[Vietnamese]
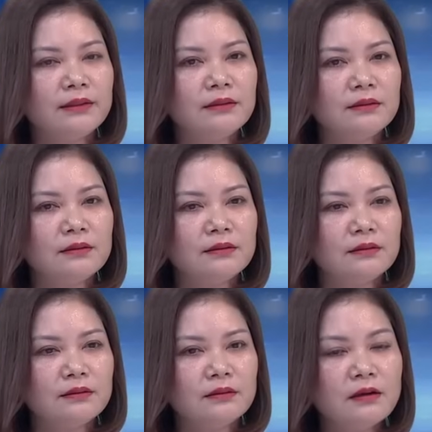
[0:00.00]
cái
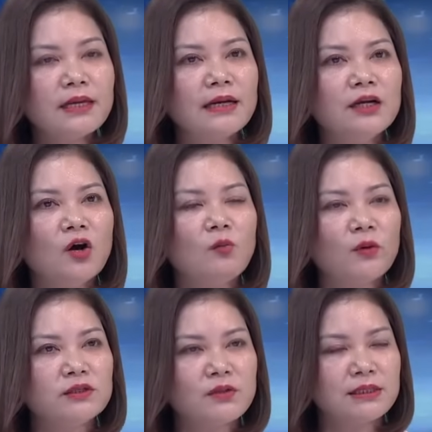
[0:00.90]
thương nhân đầu
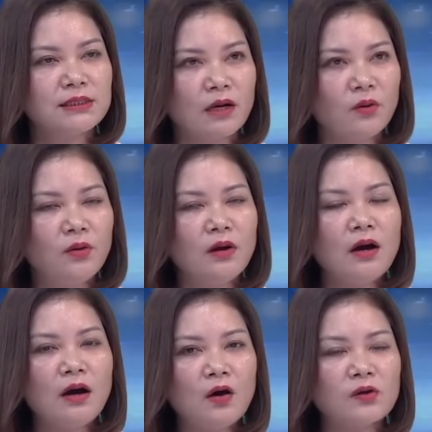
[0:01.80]
mối kinh doanh xăng dầu
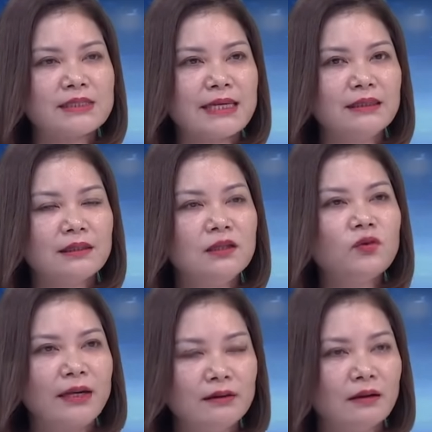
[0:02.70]
họ sẽ tính
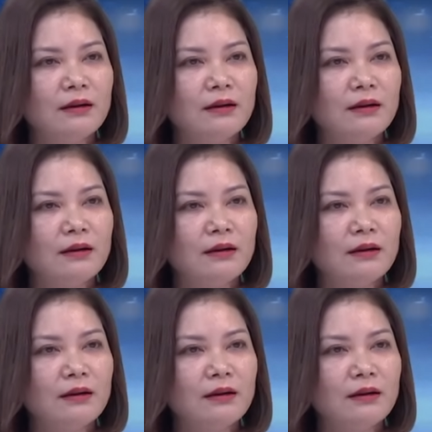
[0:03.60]
toán